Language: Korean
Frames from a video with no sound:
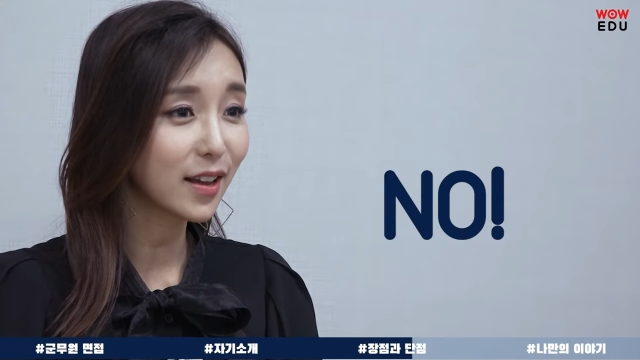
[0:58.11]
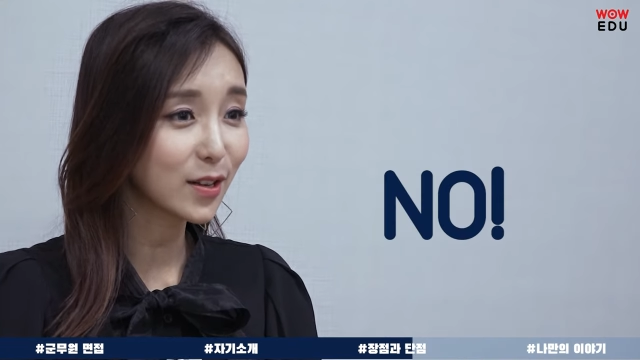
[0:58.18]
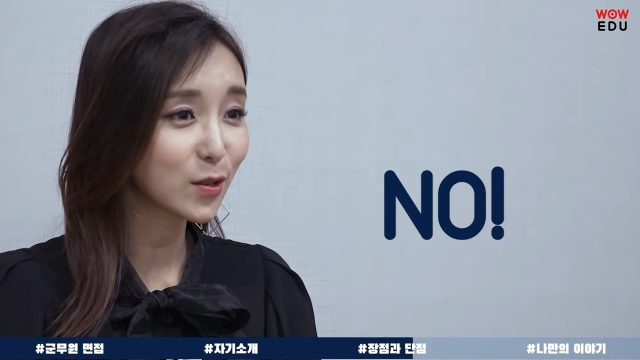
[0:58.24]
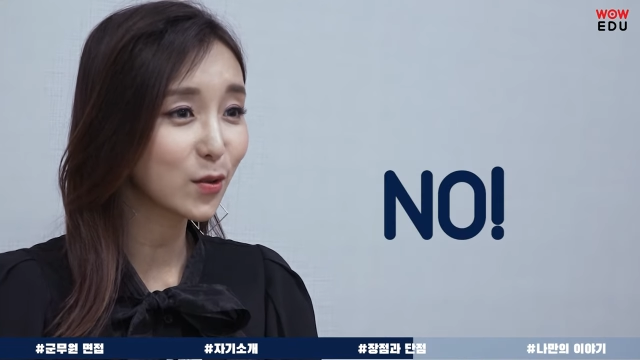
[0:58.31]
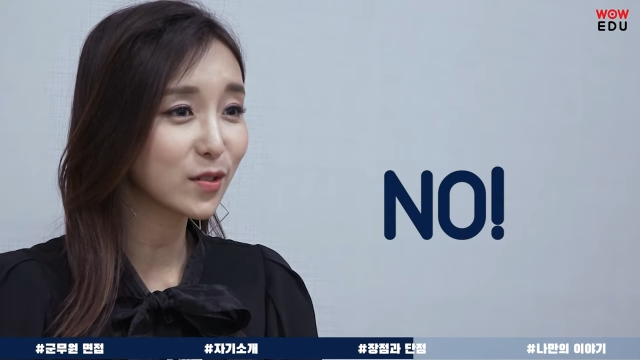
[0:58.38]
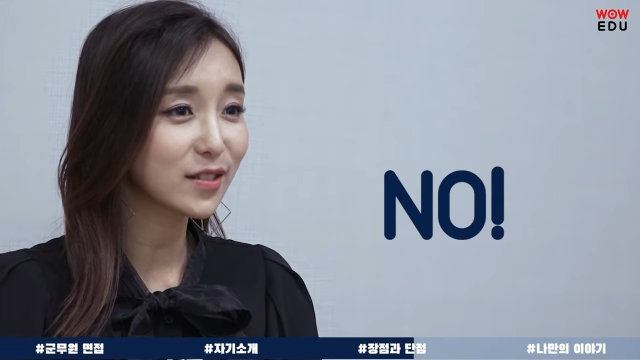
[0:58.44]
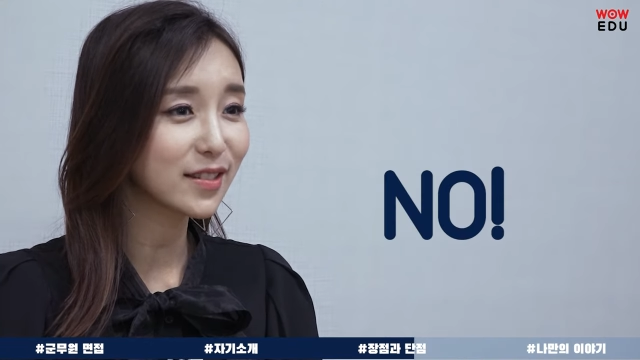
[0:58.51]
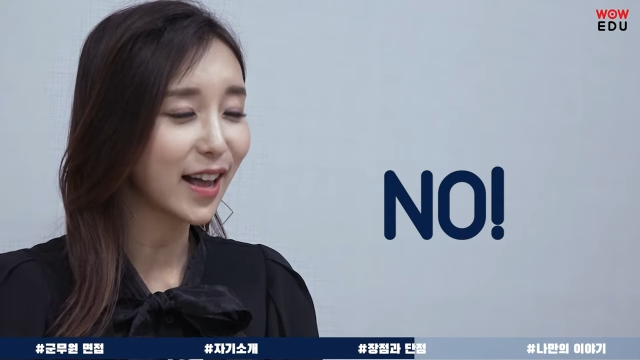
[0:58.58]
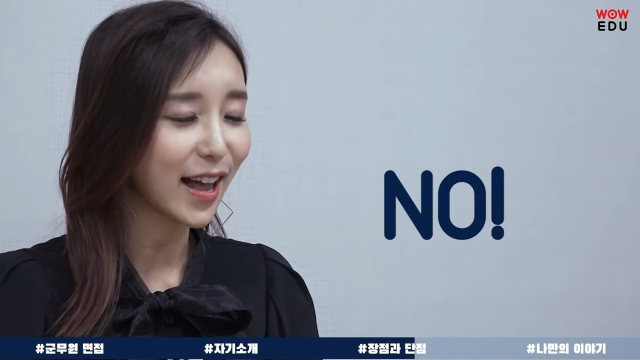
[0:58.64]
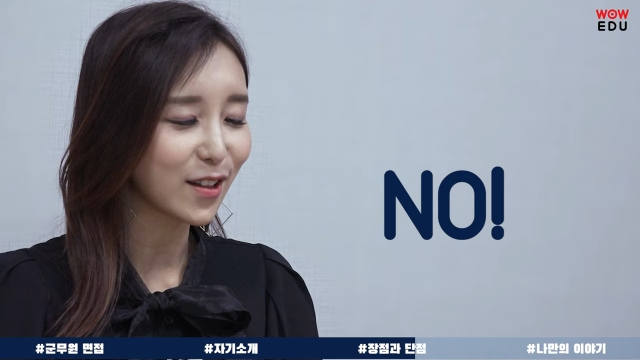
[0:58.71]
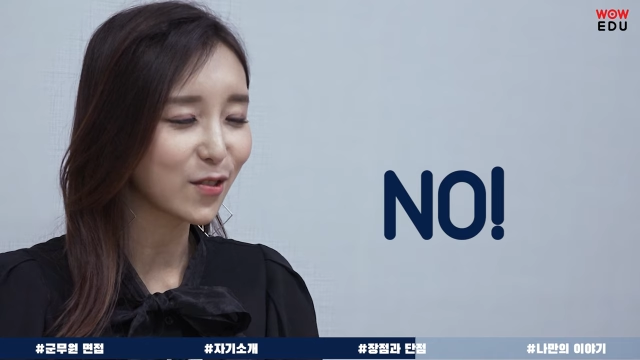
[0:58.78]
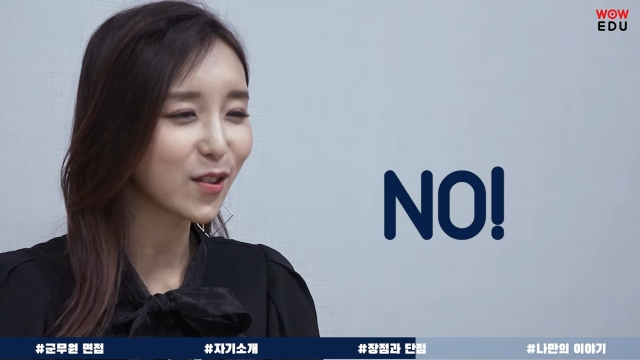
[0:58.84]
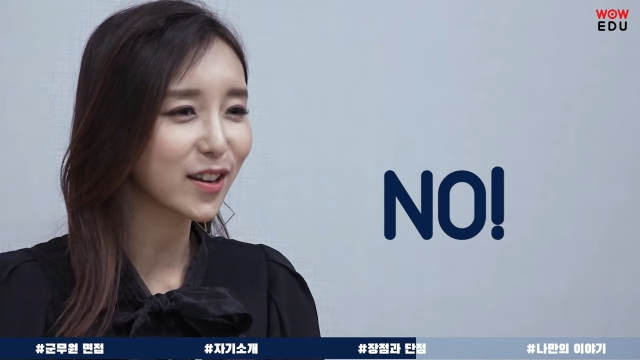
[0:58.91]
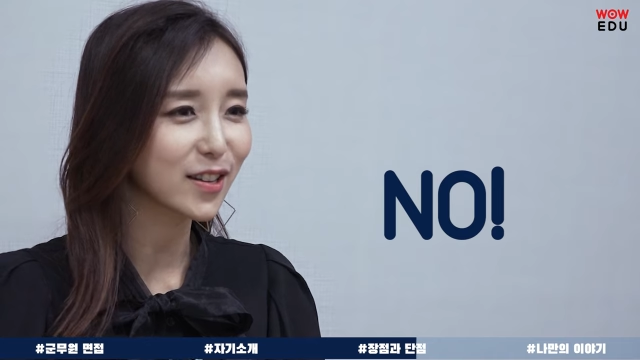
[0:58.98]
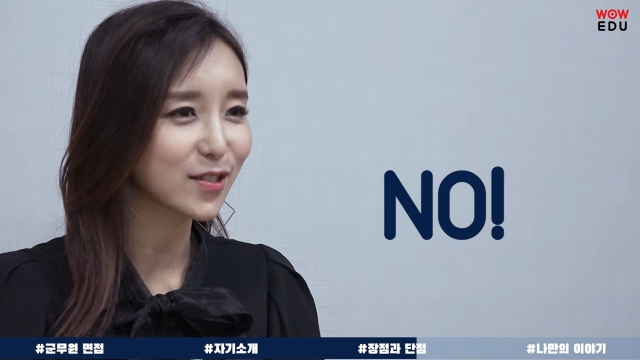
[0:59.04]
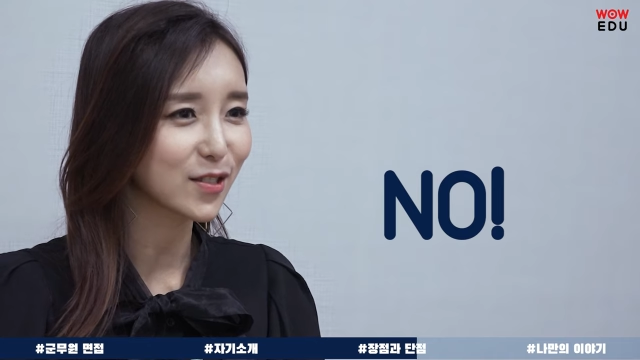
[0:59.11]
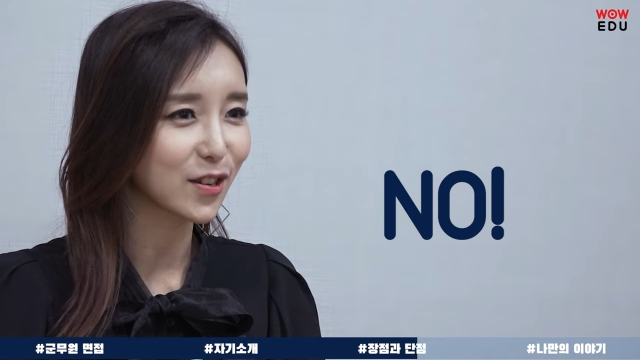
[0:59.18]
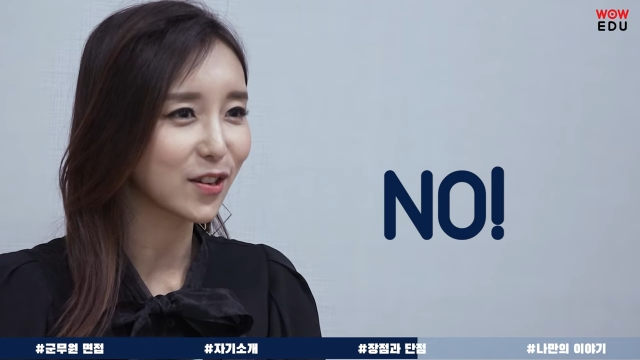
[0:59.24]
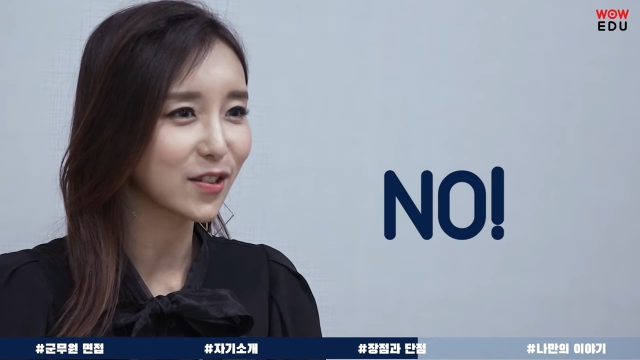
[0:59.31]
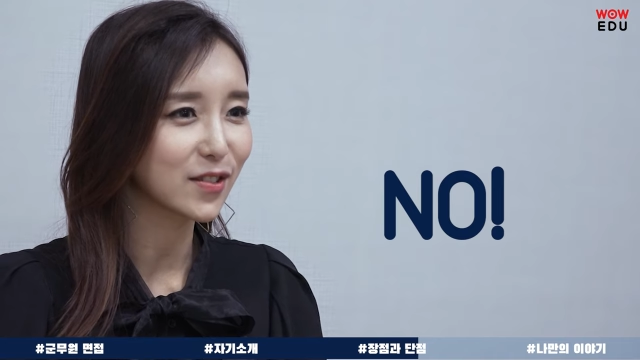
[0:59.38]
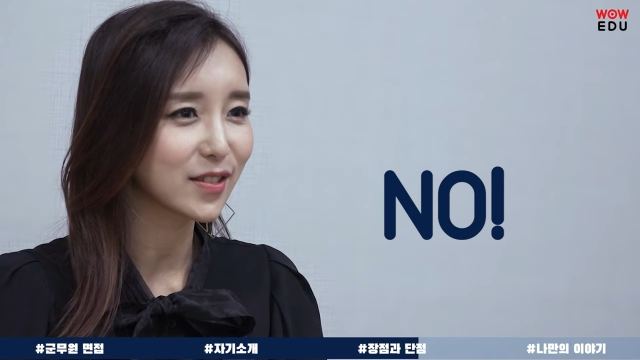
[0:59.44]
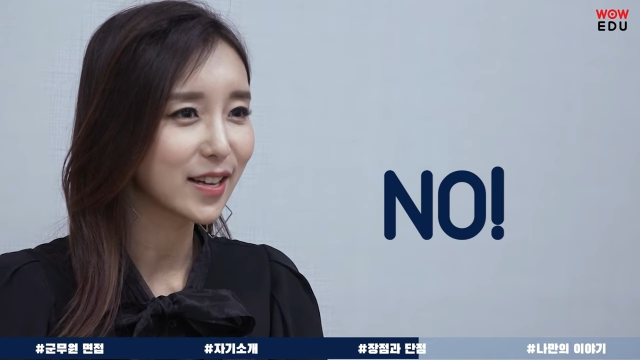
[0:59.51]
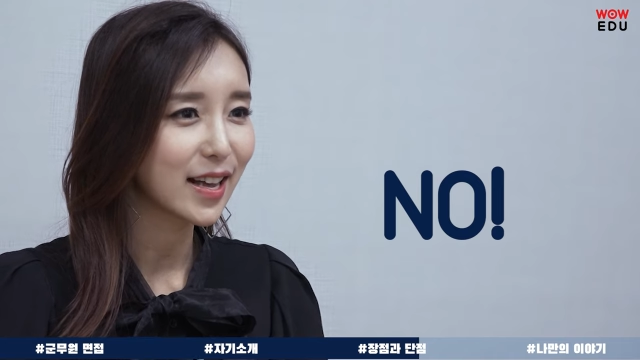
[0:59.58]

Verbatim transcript: 해서는 안 되겠죠.